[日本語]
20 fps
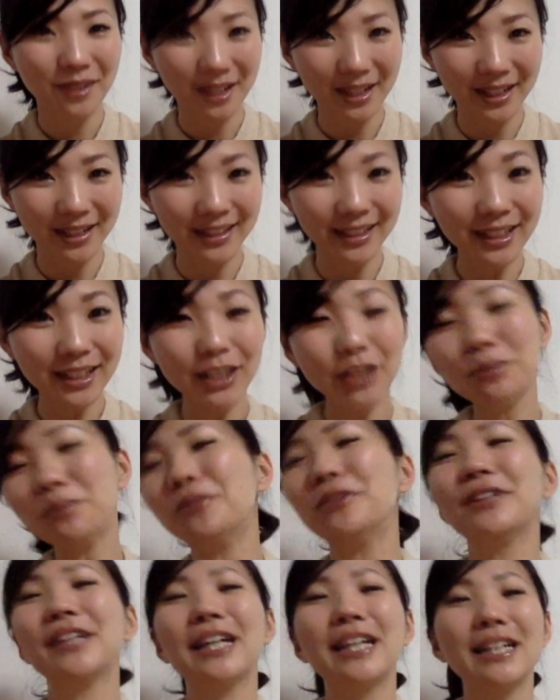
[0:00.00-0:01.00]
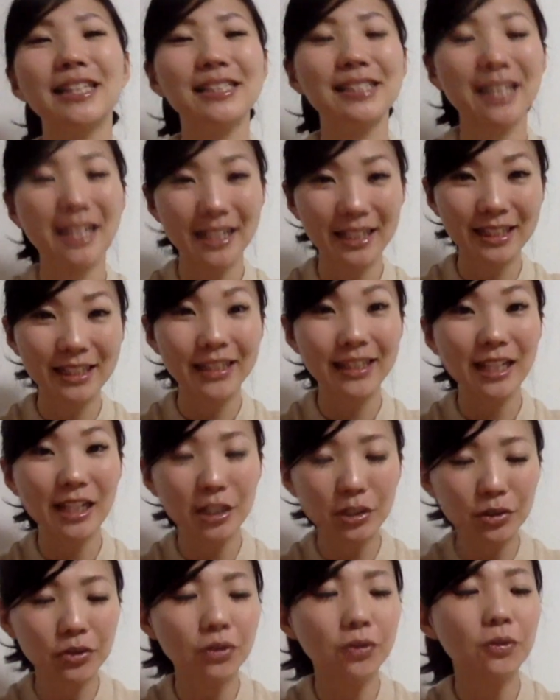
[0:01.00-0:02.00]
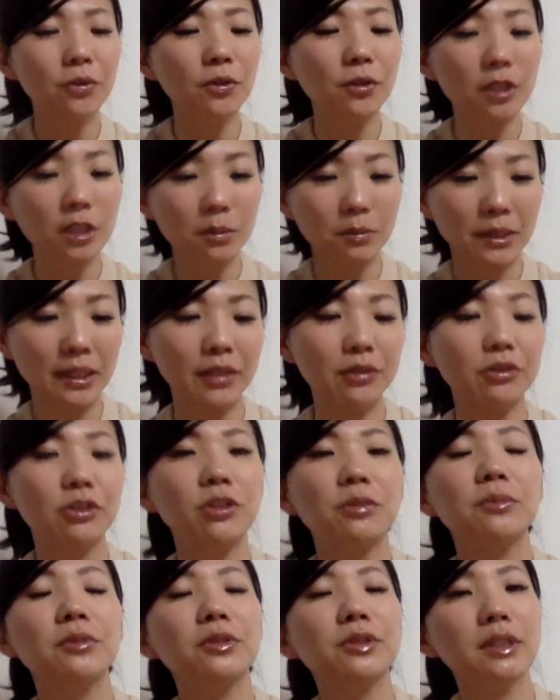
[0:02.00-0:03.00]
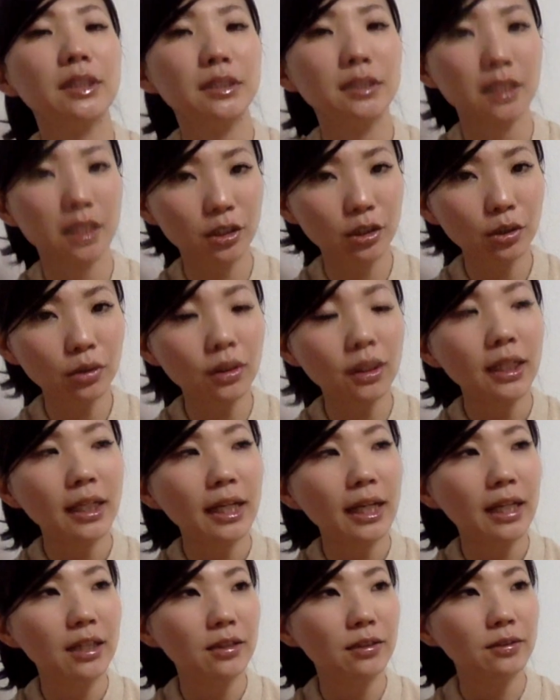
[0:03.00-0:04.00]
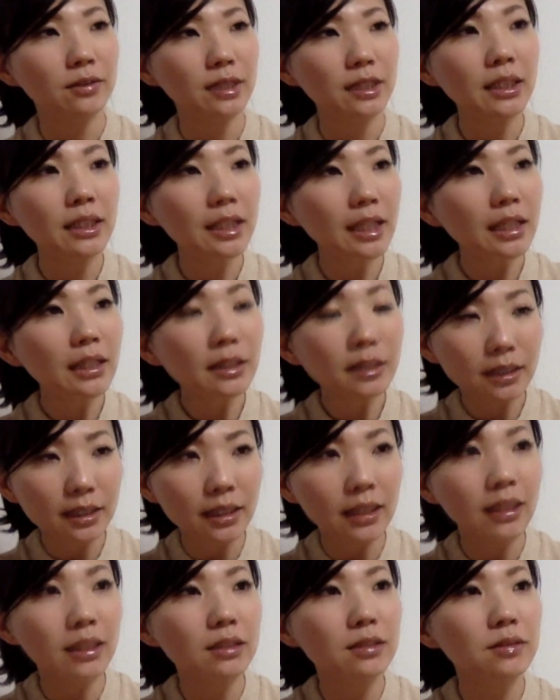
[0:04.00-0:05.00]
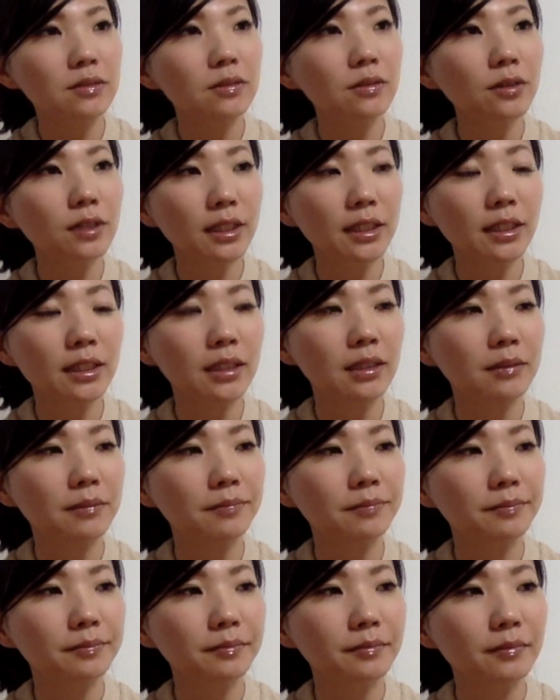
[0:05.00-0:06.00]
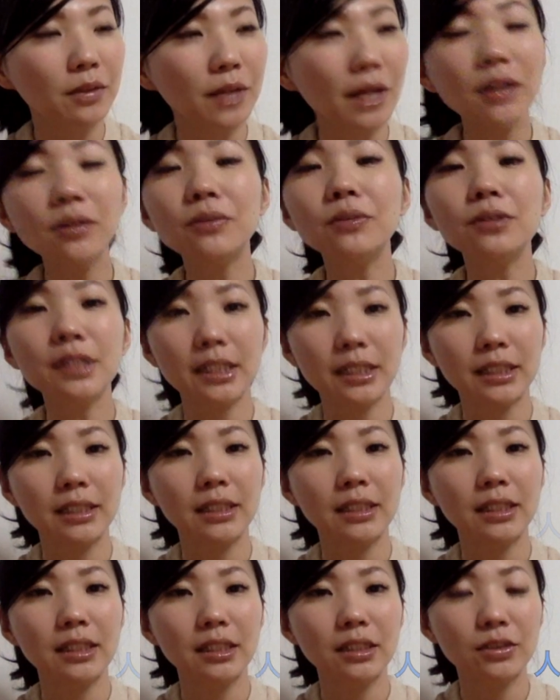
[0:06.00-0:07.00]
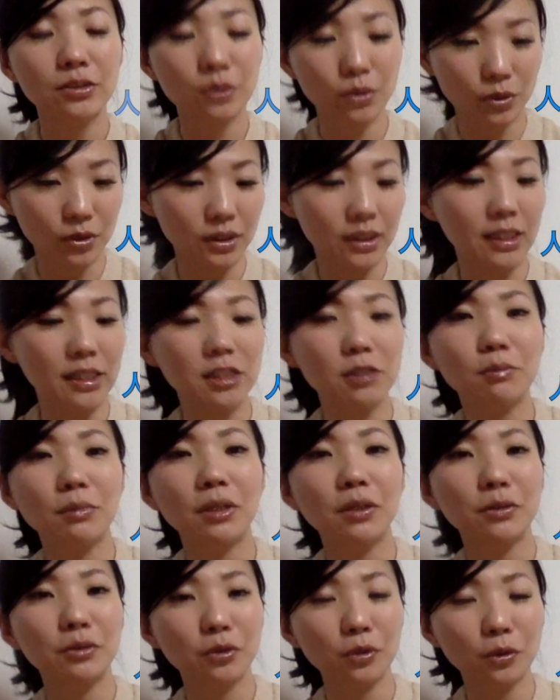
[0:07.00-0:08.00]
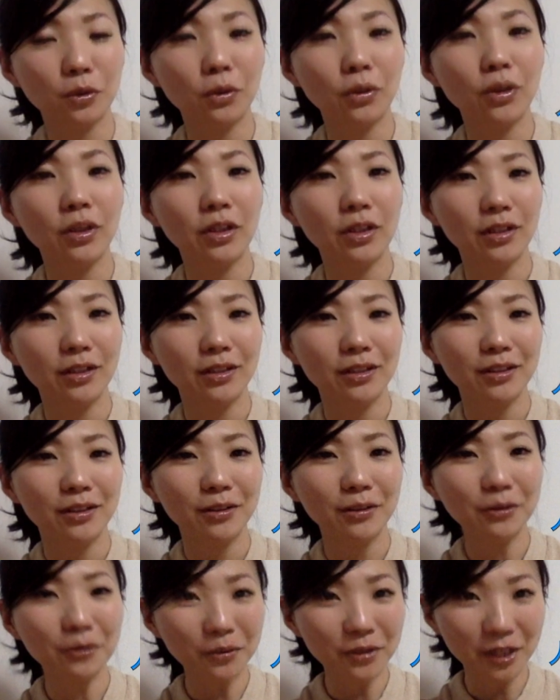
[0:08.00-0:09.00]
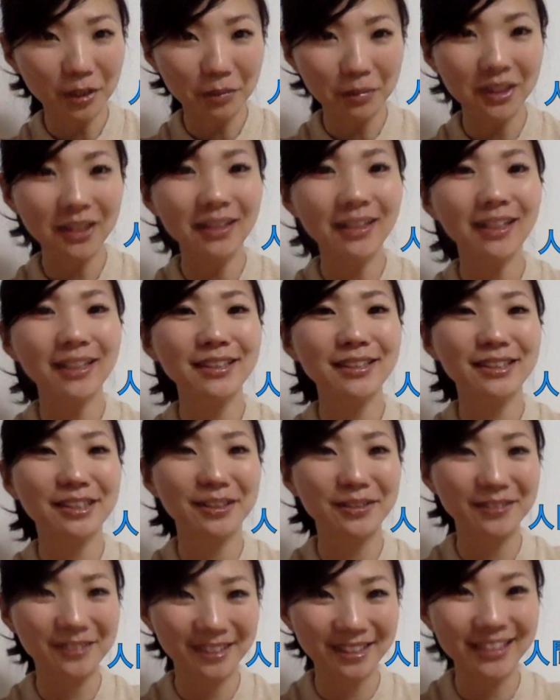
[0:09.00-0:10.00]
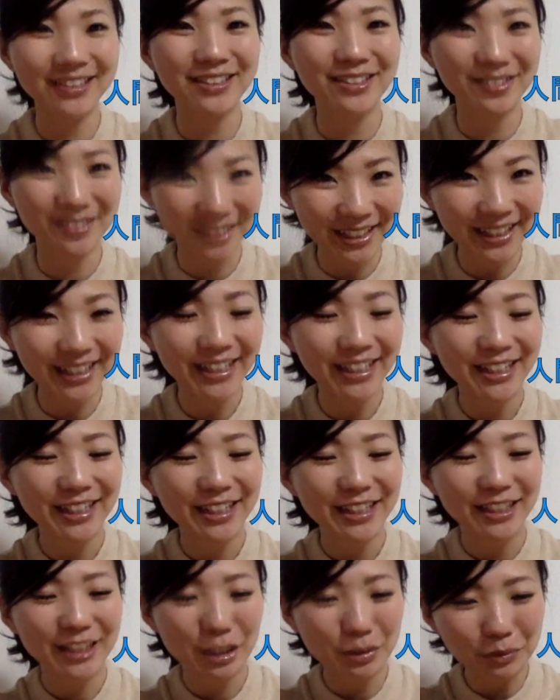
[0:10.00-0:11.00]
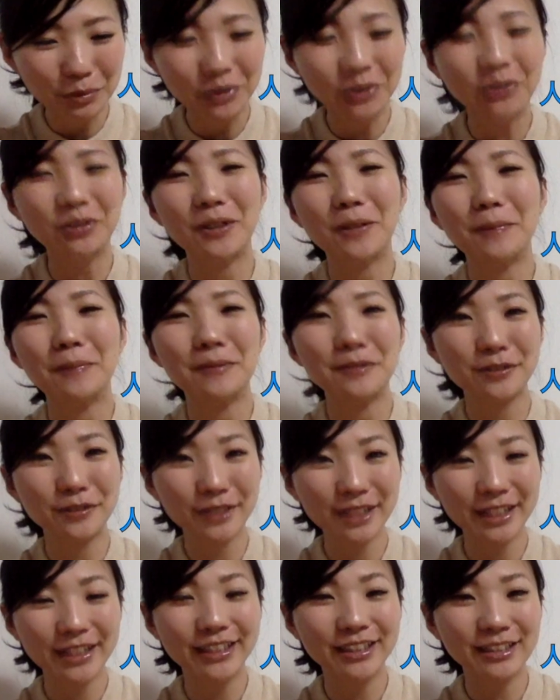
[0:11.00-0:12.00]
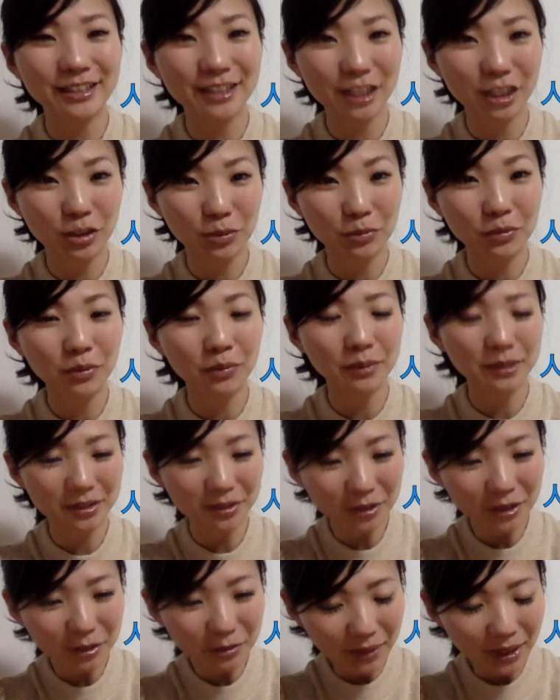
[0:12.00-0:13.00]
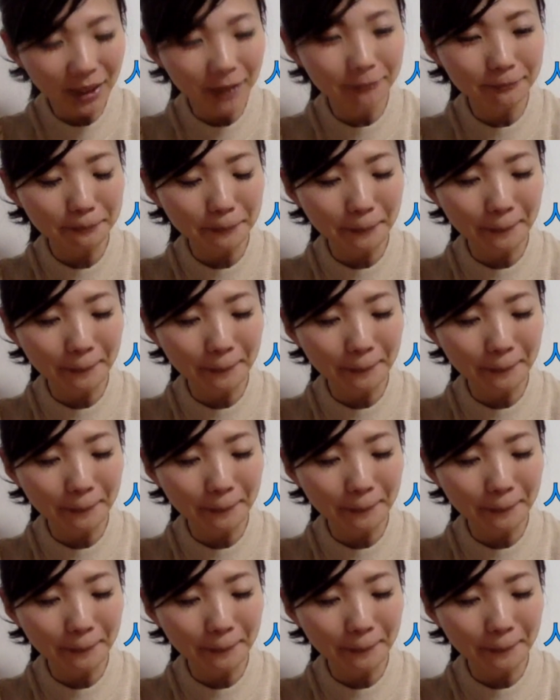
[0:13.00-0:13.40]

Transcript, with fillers: はい、できるもんならしたいっていうところでもあると思うんですけど、人間ってすごい楽に過ごしてしまうと本当ダメになっちゃうんですよね。寝坊とかもそうなんですけども、まあ、それは